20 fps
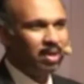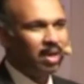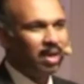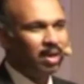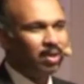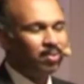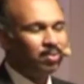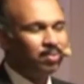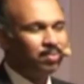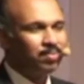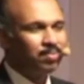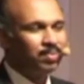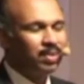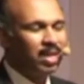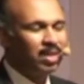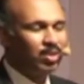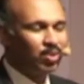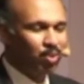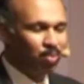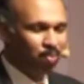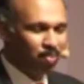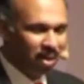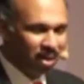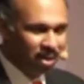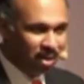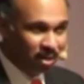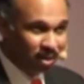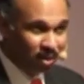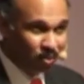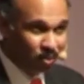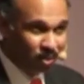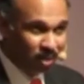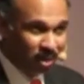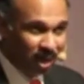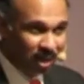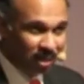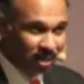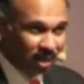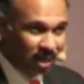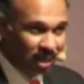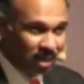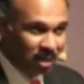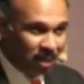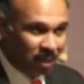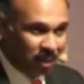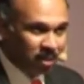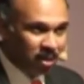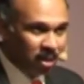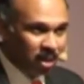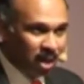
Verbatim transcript: மரியாளோ இயேசுவின் பாதத்தில் உட்கார்ந்தாள்